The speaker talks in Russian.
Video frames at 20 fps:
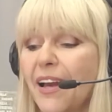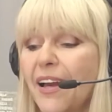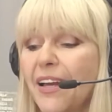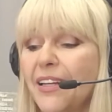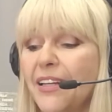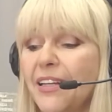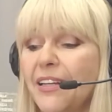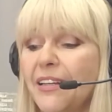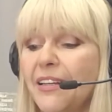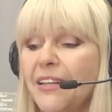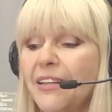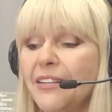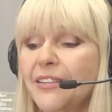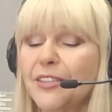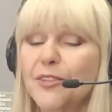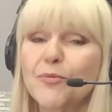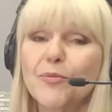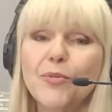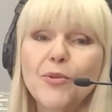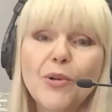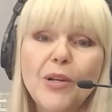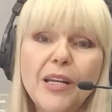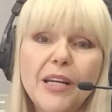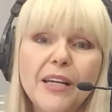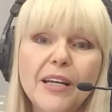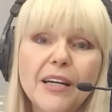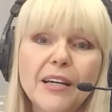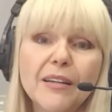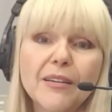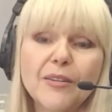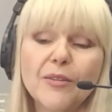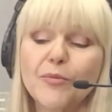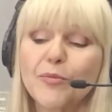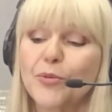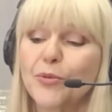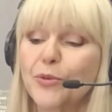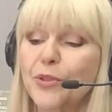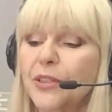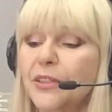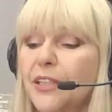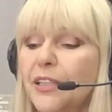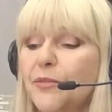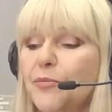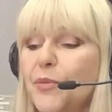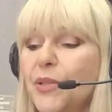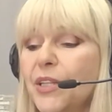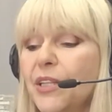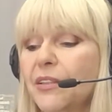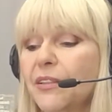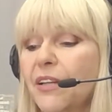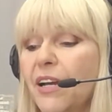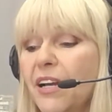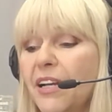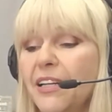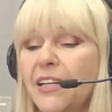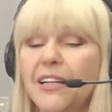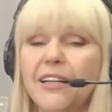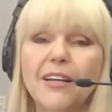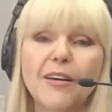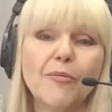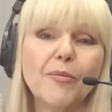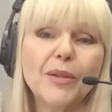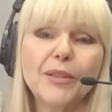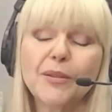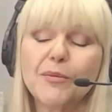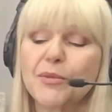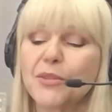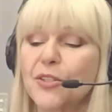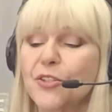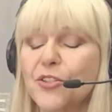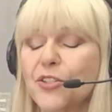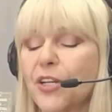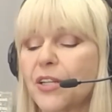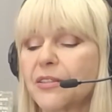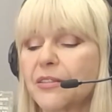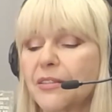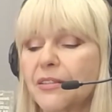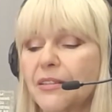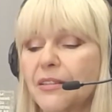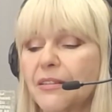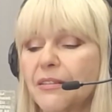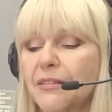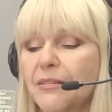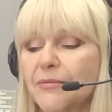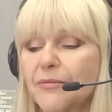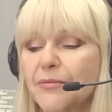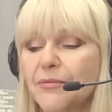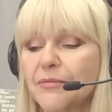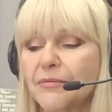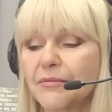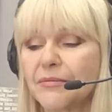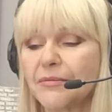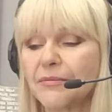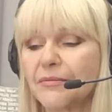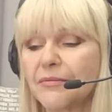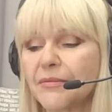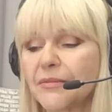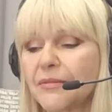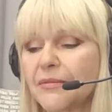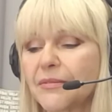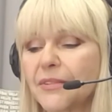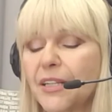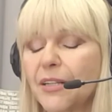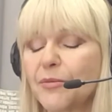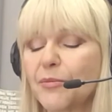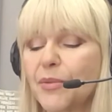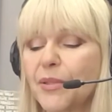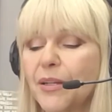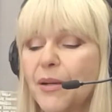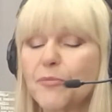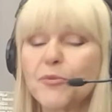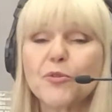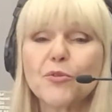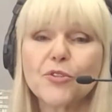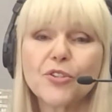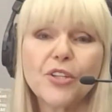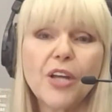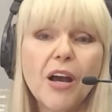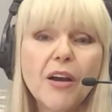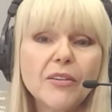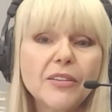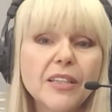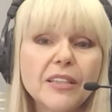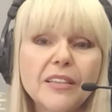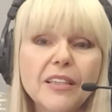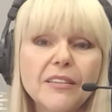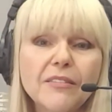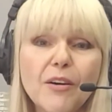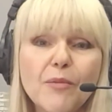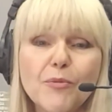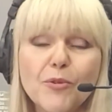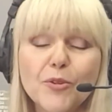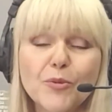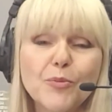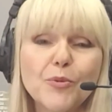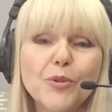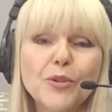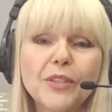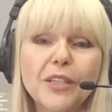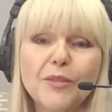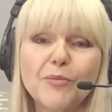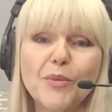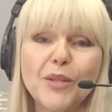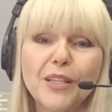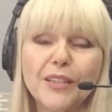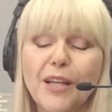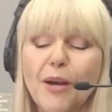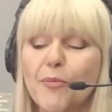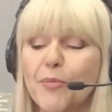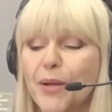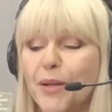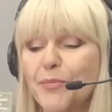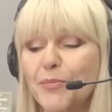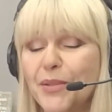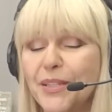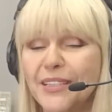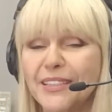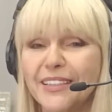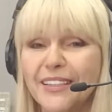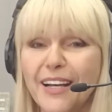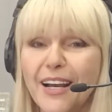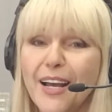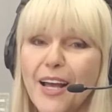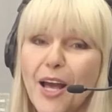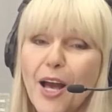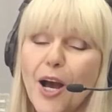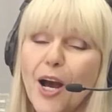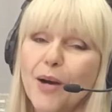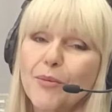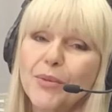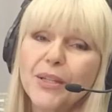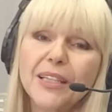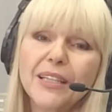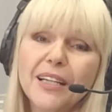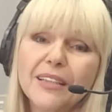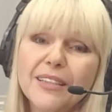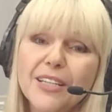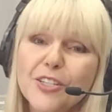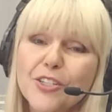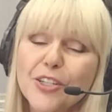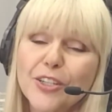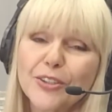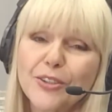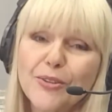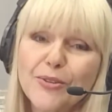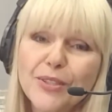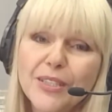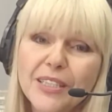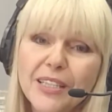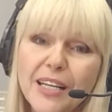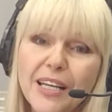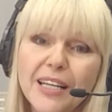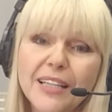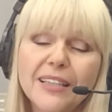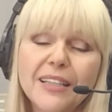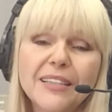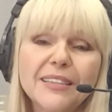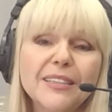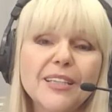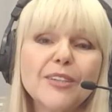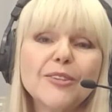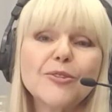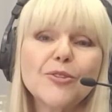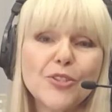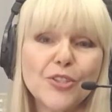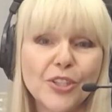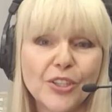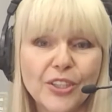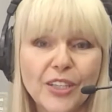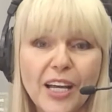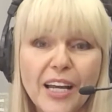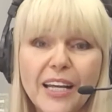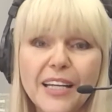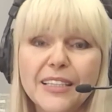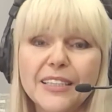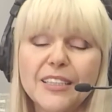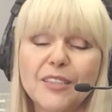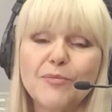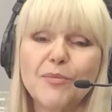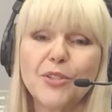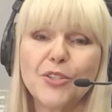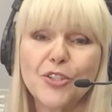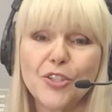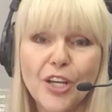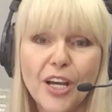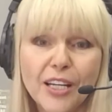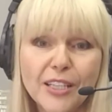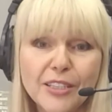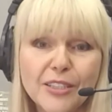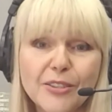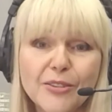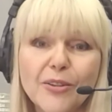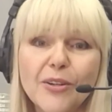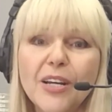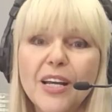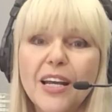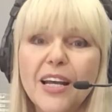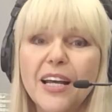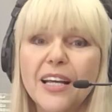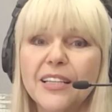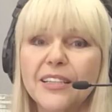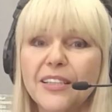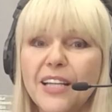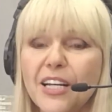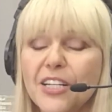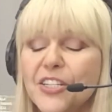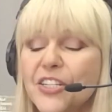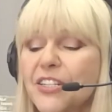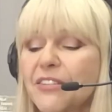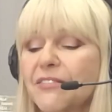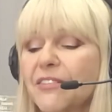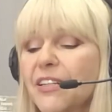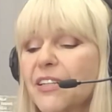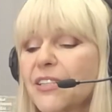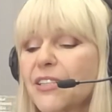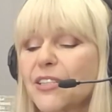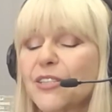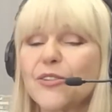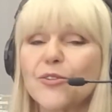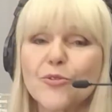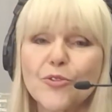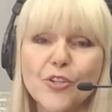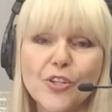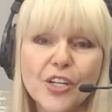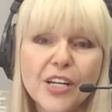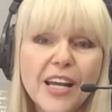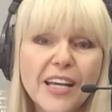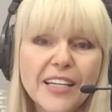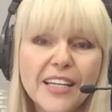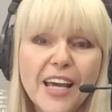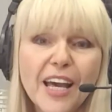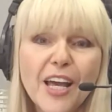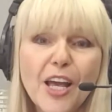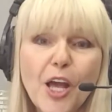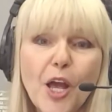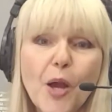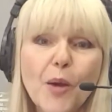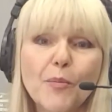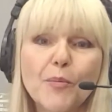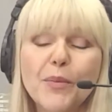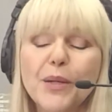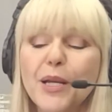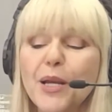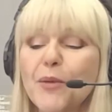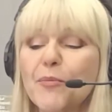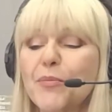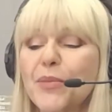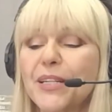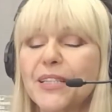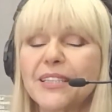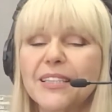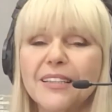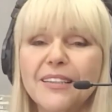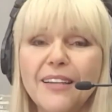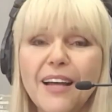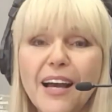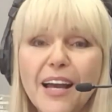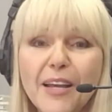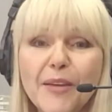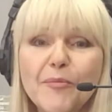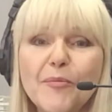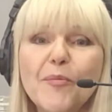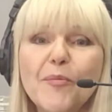И тем более будет отменена, или об этом сейчас эм, как бы обсуждают этот вопрос, будет отменена прописка. А мы для наших друзей, для тех, кто считает себя частью нашего служения, мы присылаем